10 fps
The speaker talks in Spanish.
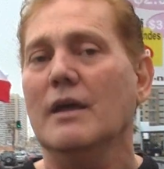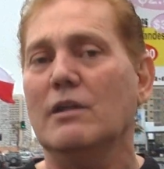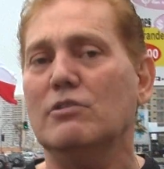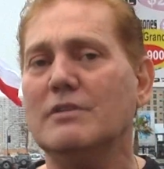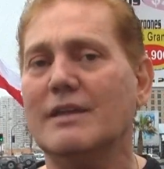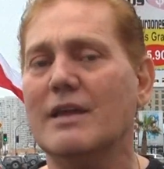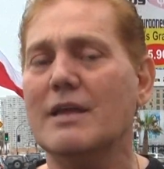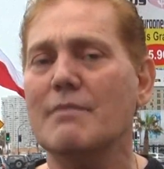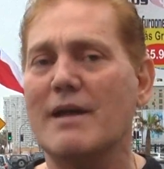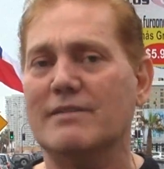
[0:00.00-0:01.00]
Entonces,
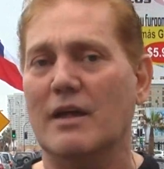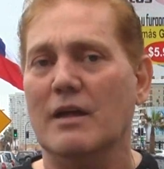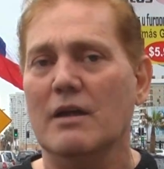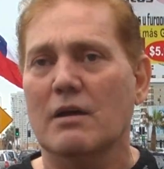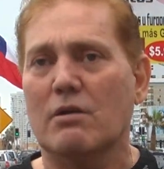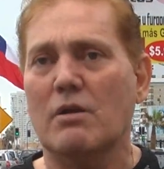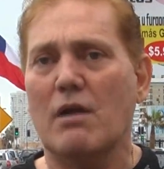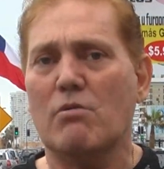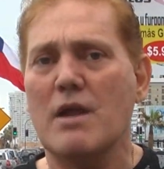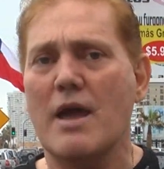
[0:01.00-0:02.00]
¿qué, pasa con
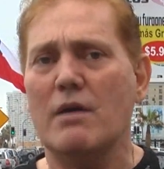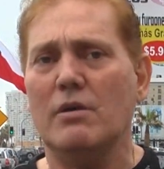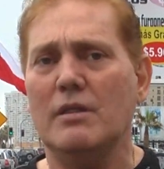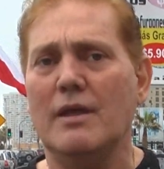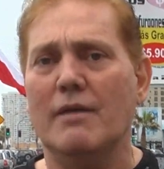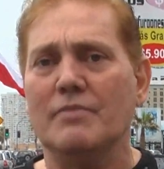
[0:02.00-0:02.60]
la Junae hoy día?